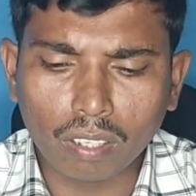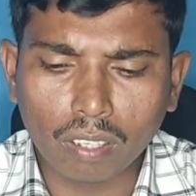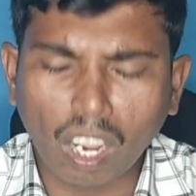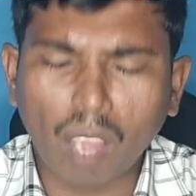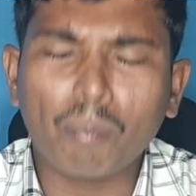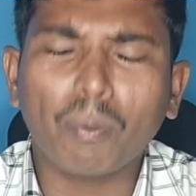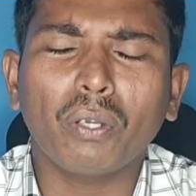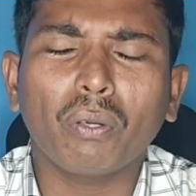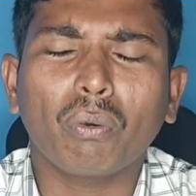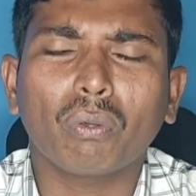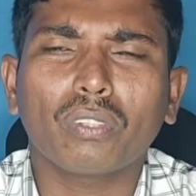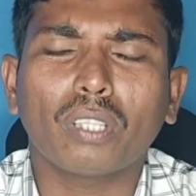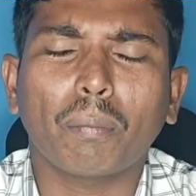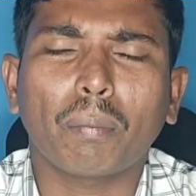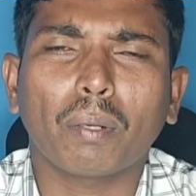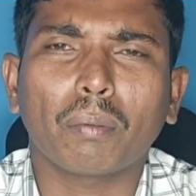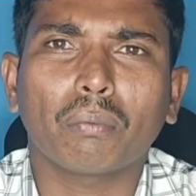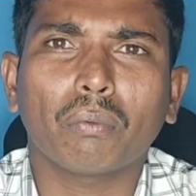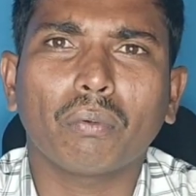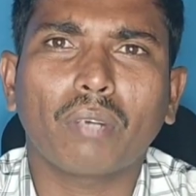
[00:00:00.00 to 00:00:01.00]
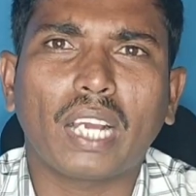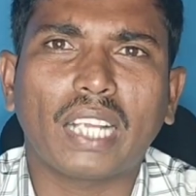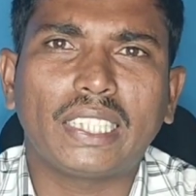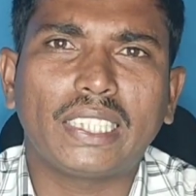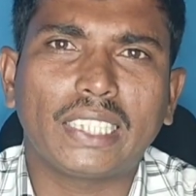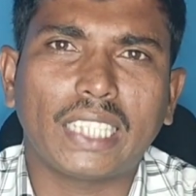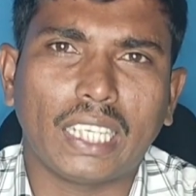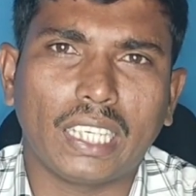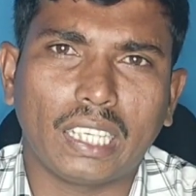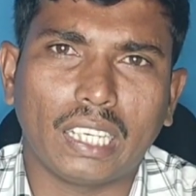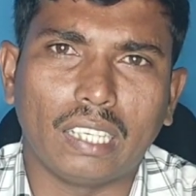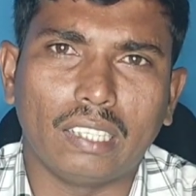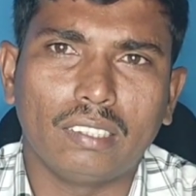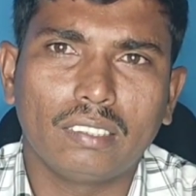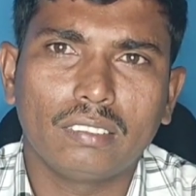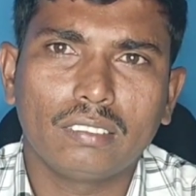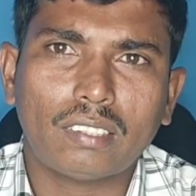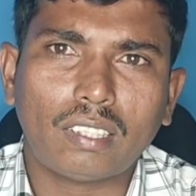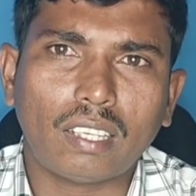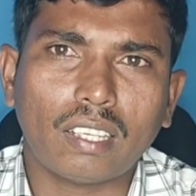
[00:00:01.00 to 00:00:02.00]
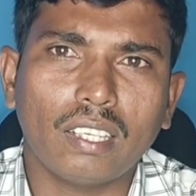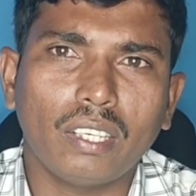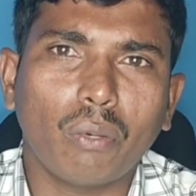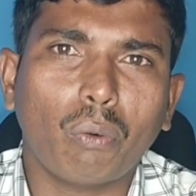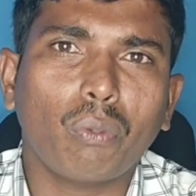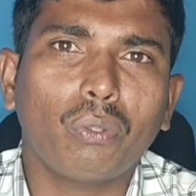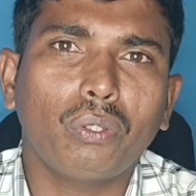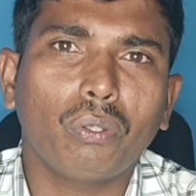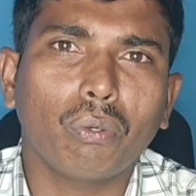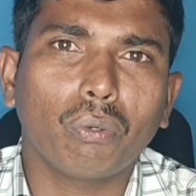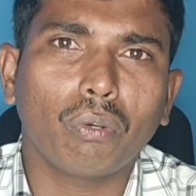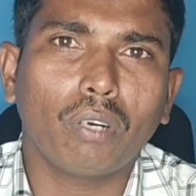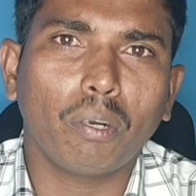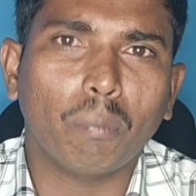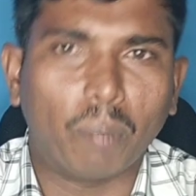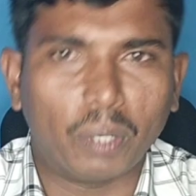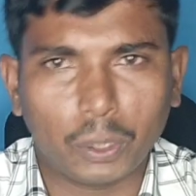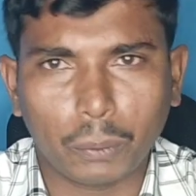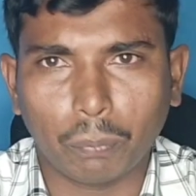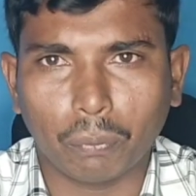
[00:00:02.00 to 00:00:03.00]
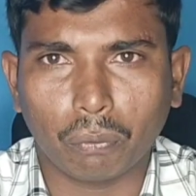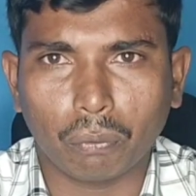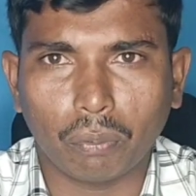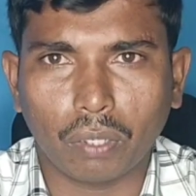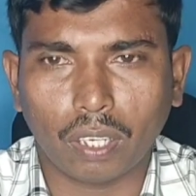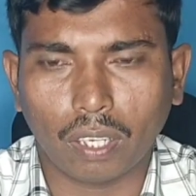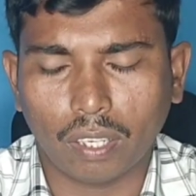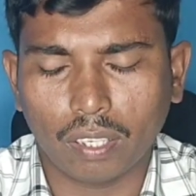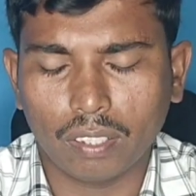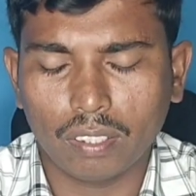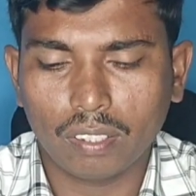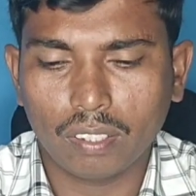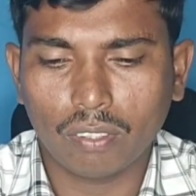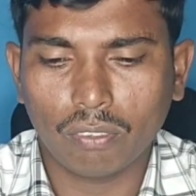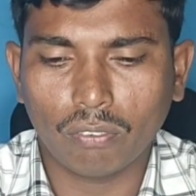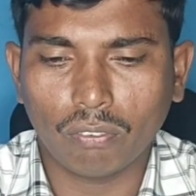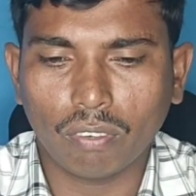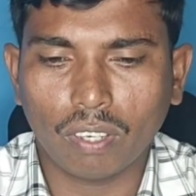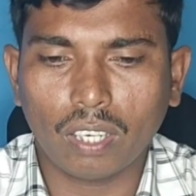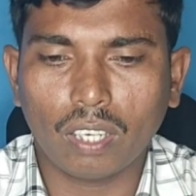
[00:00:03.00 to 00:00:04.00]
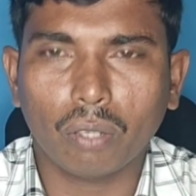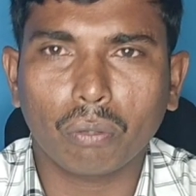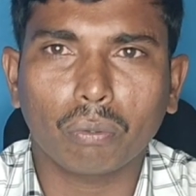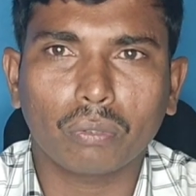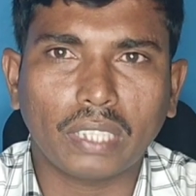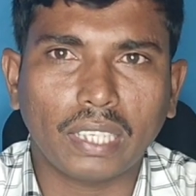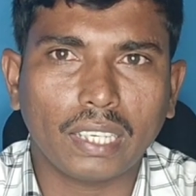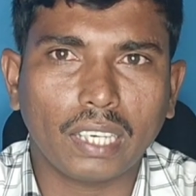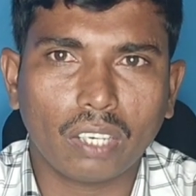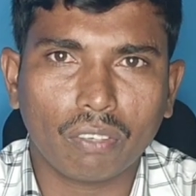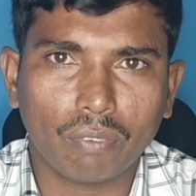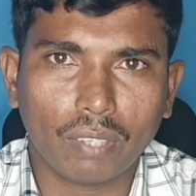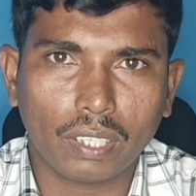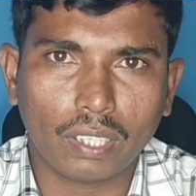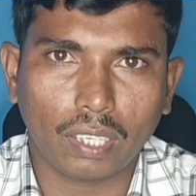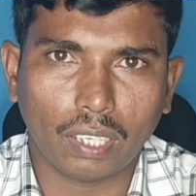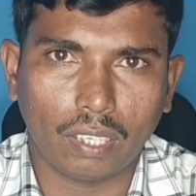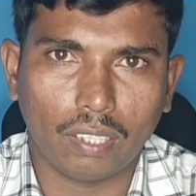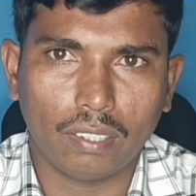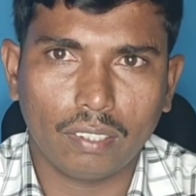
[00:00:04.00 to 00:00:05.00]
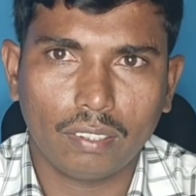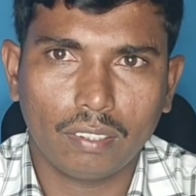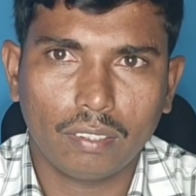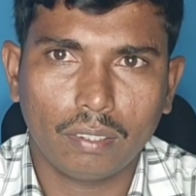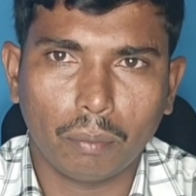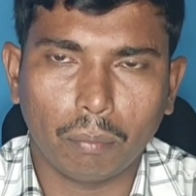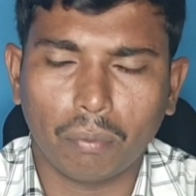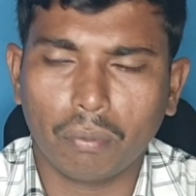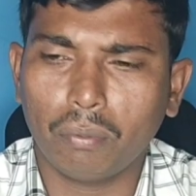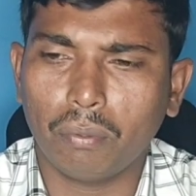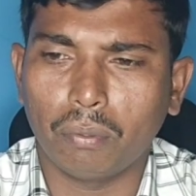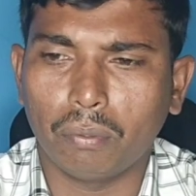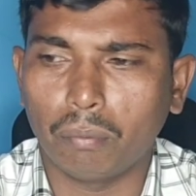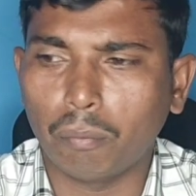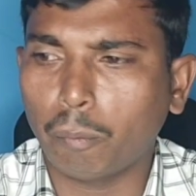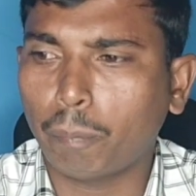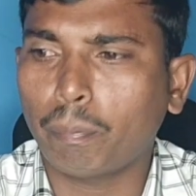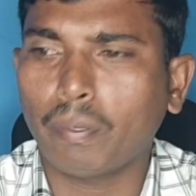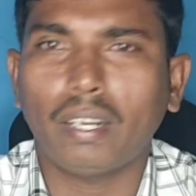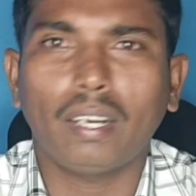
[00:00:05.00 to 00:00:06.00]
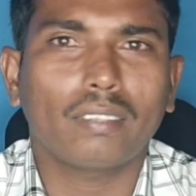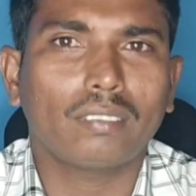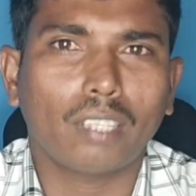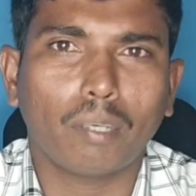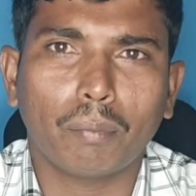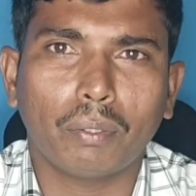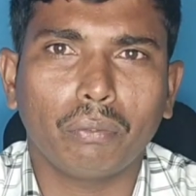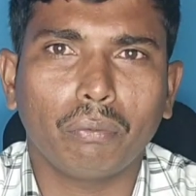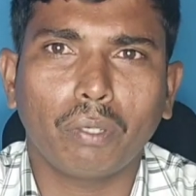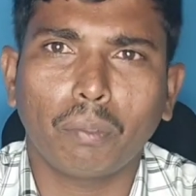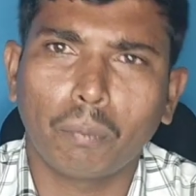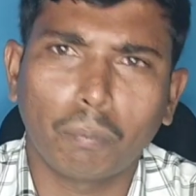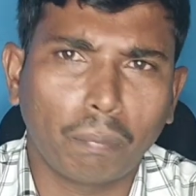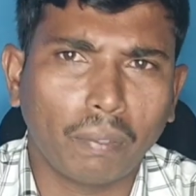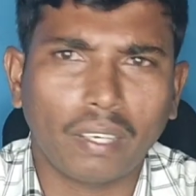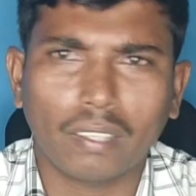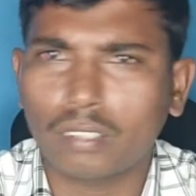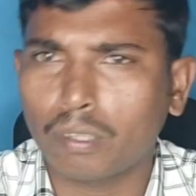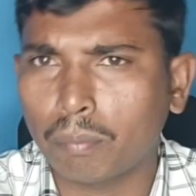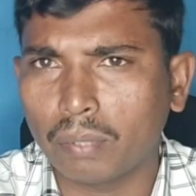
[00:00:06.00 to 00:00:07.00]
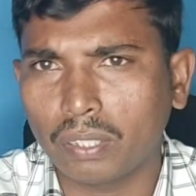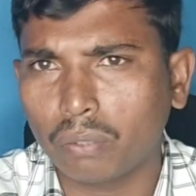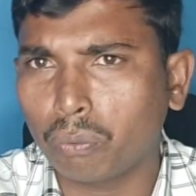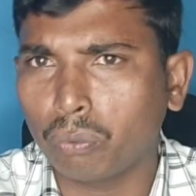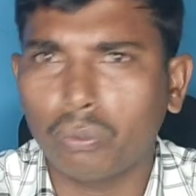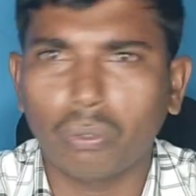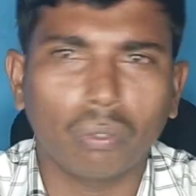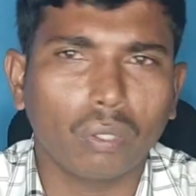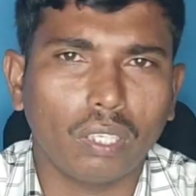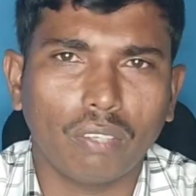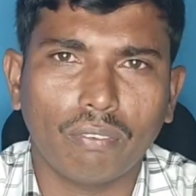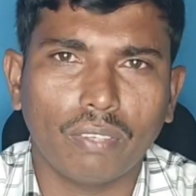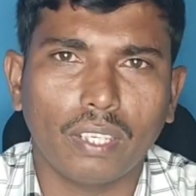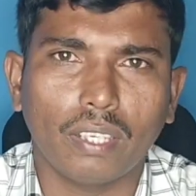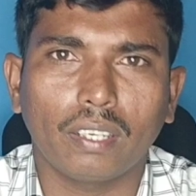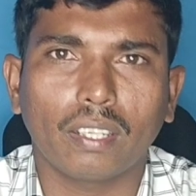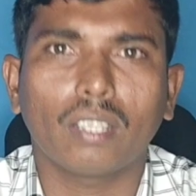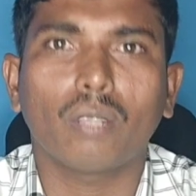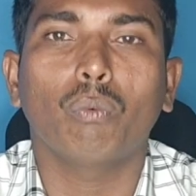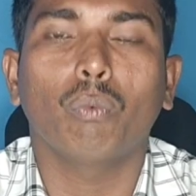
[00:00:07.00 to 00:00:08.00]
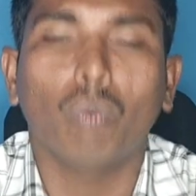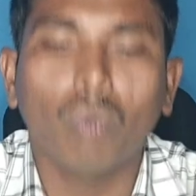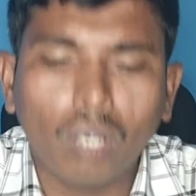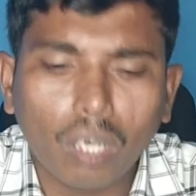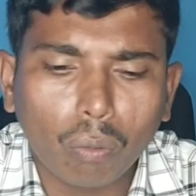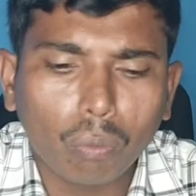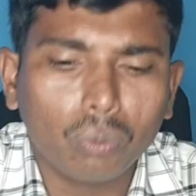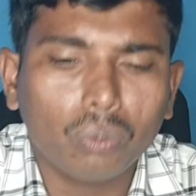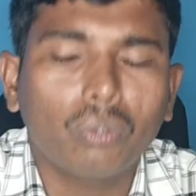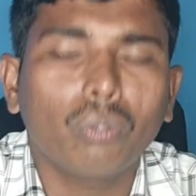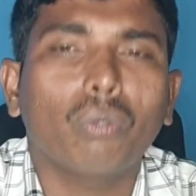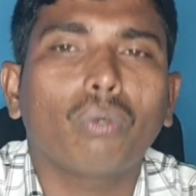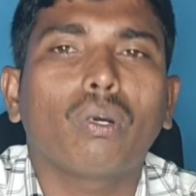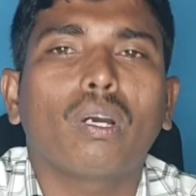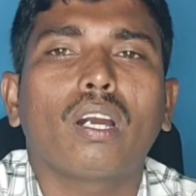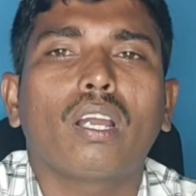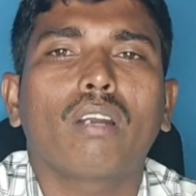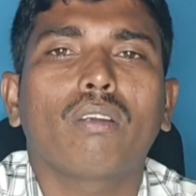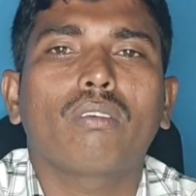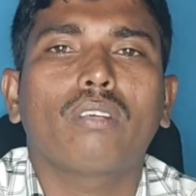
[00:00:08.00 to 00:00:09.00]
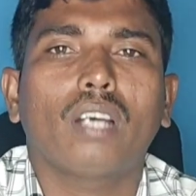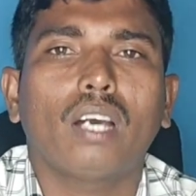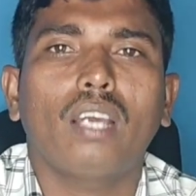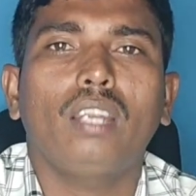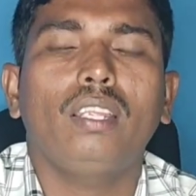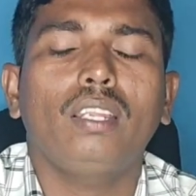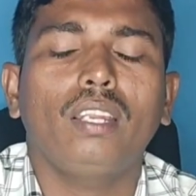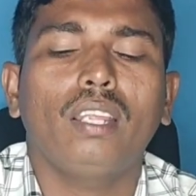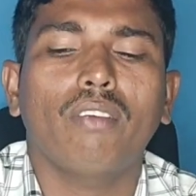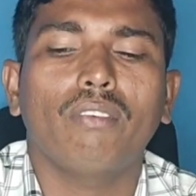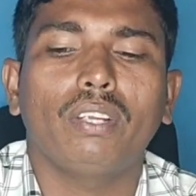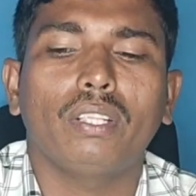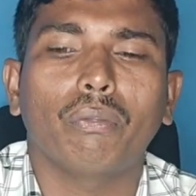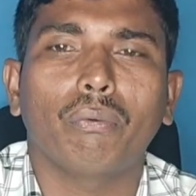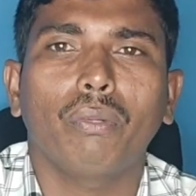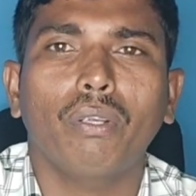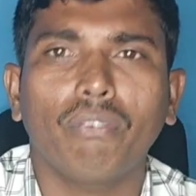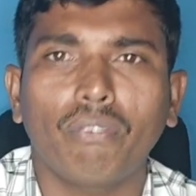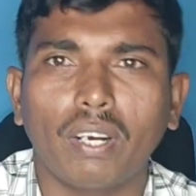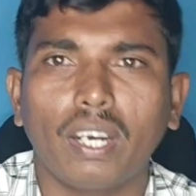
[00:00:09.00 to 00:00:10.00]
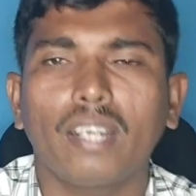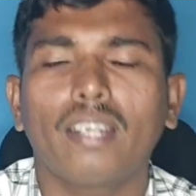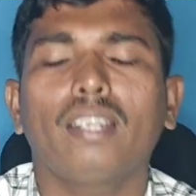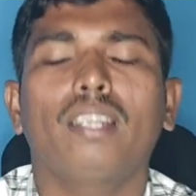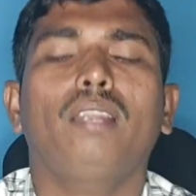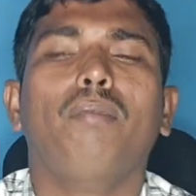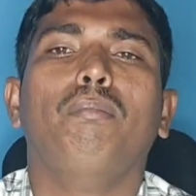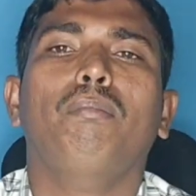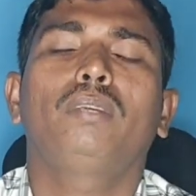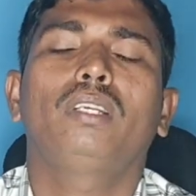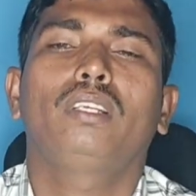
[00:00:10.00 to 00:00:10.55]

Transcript: రాబోయే కొత్త ప్రభుత్వం ఖచ్చితంగా ఈ నిరుద్యోగులను మర్చిపోకుండా వాళ్లకు తగినటువంటి ఇప్పుడు ముప్పై లక్షల మంది ఉంటే ముప్పై లక్షల మందికి ఉద్యోగాలు ఇవ్వలేరు కదా ఉన్న ఉద్యోగాలు ఖాళీలు ఏవైతే ఉన్నాయో వాటిని